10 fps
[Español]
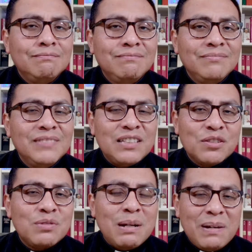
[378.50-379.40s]
Esta
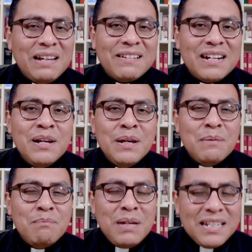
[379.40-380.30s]
es una palabra
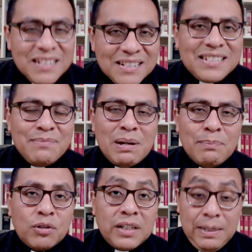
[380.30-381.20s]
bellísima.
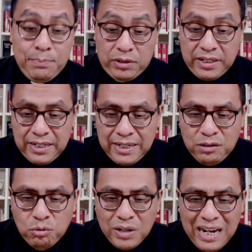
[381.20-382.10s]
¿Por qué? Porque el
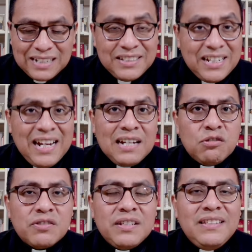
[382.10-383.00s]
lugar ya
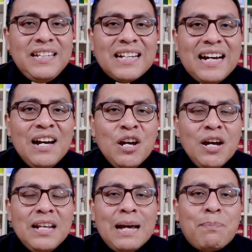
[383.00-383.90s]
nos indica
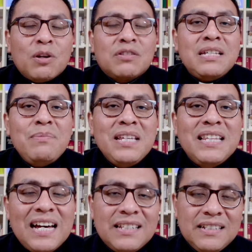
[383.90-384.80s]
la
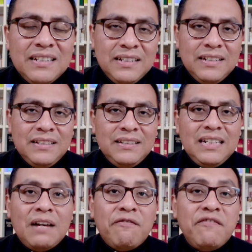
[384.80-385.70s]
proximidad de
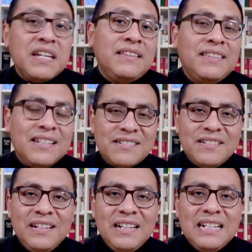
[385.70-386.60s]
las fiestas,
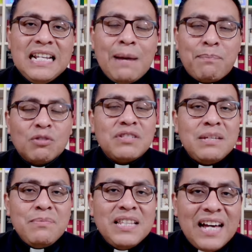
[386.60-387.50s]
la
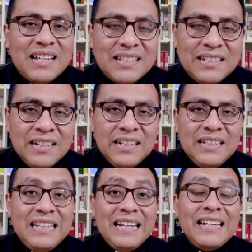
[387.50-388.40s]
proximidad
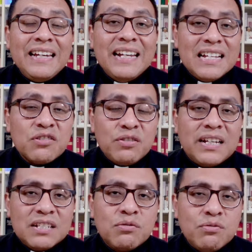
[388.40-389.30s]
del ingreso de
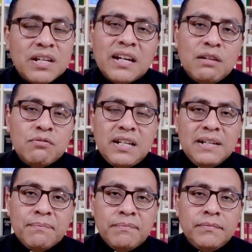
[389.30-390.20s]
Jesús en Jerusalén.